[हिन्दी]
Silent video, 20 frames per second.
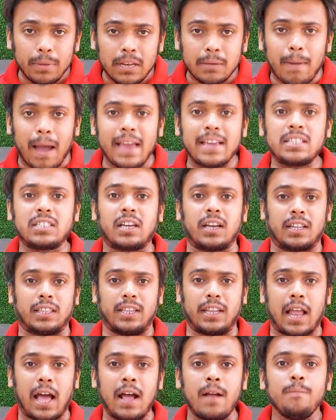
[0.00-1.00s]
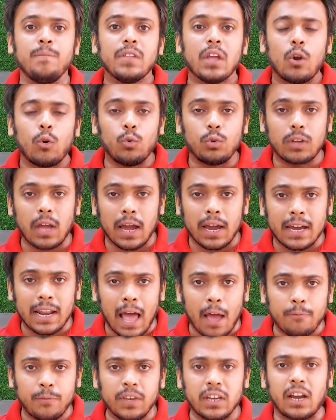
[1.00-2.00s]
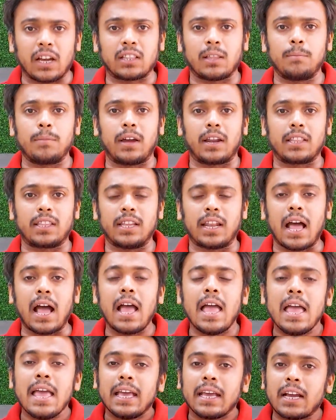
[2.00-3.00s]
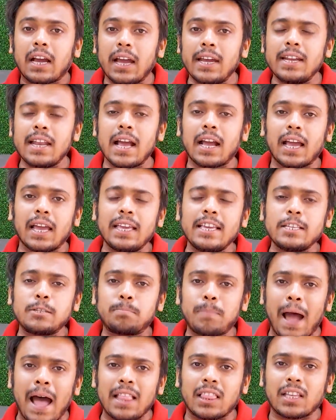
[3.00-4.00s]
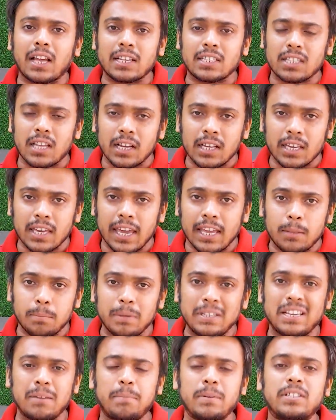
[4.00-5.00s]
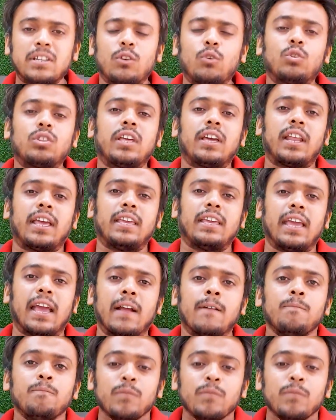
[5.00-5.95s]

मिनिमाइज कर देना उनका ग्राफी ख़त्म कर देना कहीं ना कहीं इस बात का संकेत बीजेपी जरूर दे रही है